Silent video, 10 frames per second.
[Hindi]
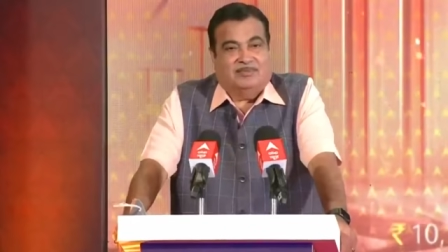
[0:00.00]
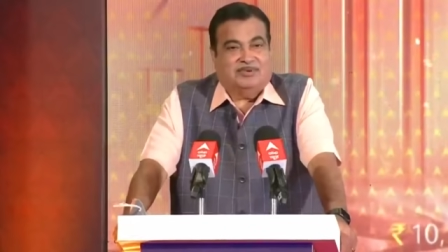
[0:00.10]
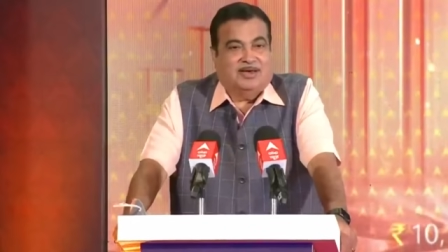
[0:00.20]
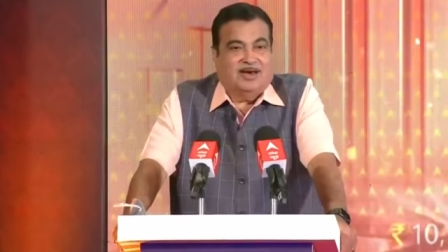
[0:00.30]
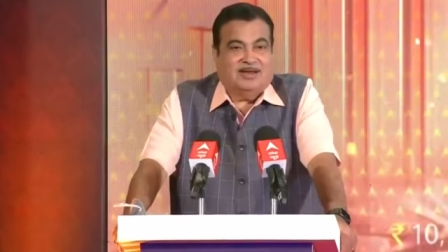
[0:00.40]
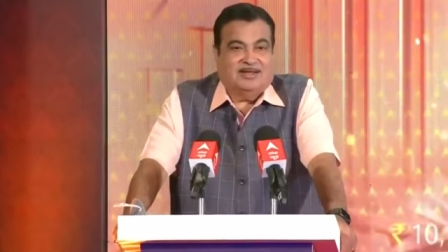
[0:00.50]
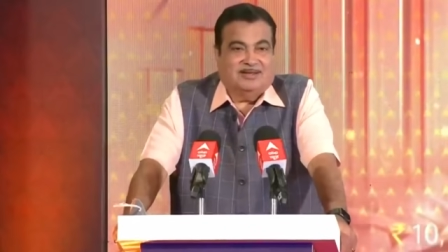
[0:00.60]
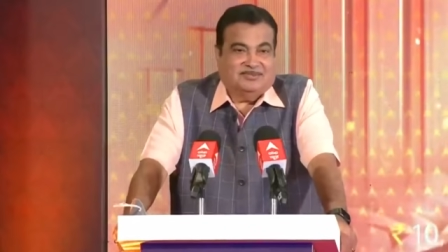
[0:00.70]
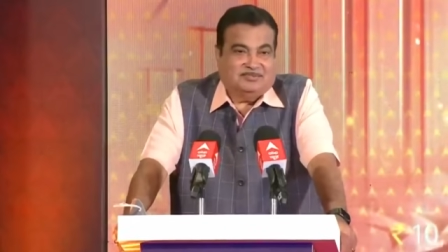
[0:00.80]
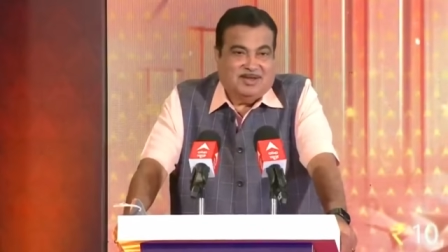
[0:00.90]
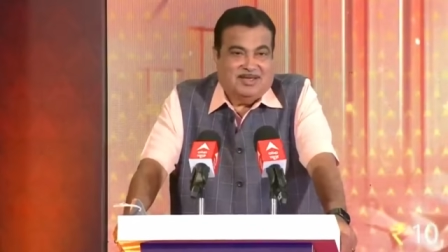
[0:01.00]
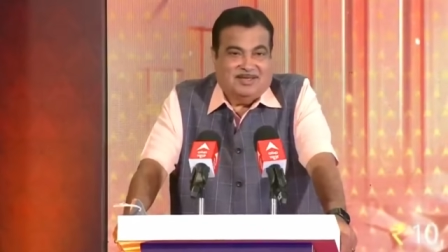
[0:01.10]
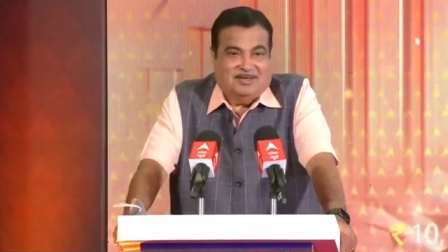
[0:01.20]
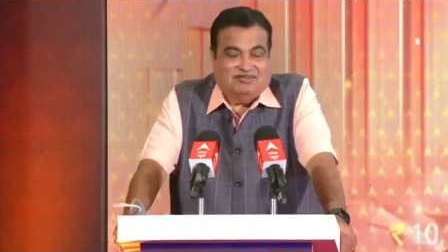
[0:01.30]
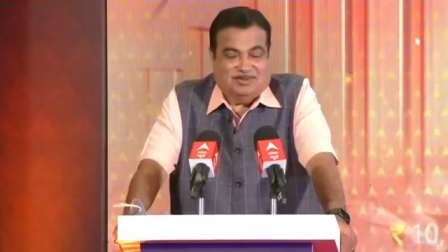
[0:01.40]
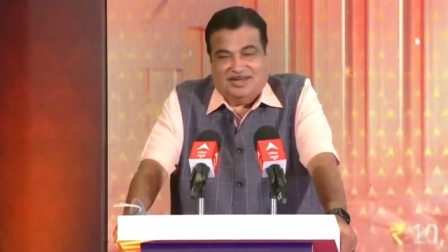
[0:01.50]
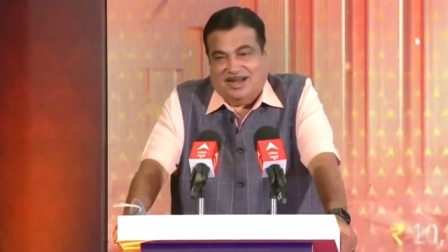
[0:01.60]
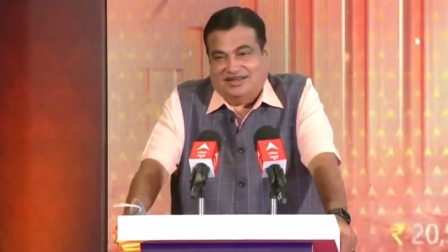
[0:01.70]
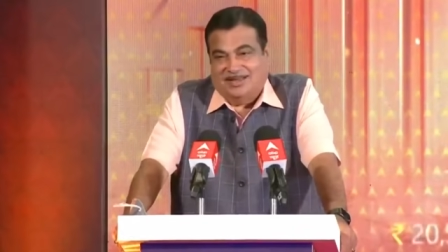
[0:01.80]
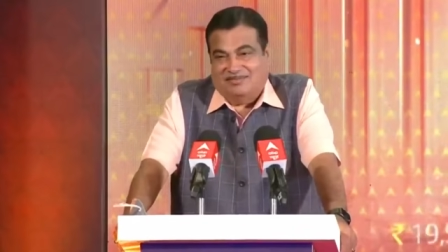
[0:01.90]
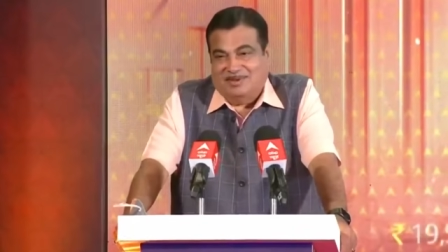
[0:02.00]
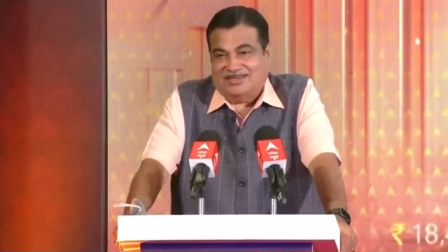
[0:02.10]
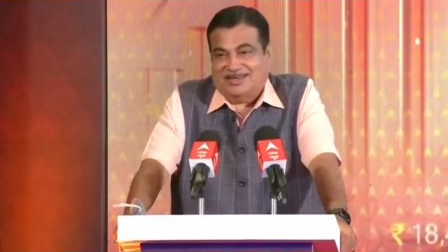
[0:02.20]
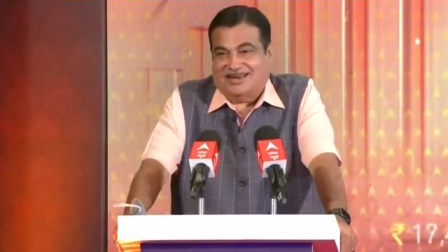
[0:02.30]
आपके हर मुझे याद है अभी